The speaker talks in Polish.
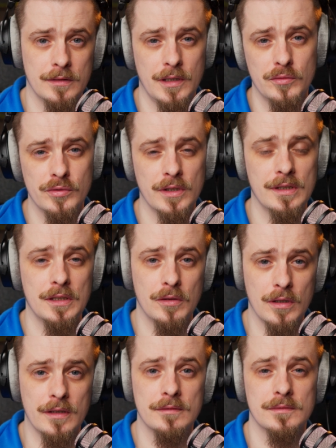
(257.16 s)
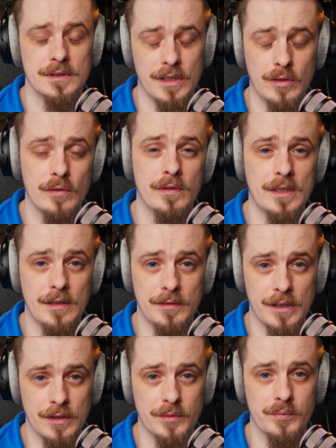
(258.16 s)
Na górze i na dole zdecydowanie
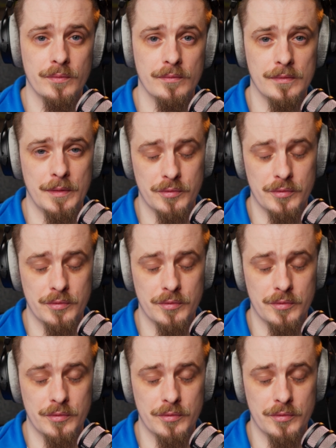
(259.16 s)
widać na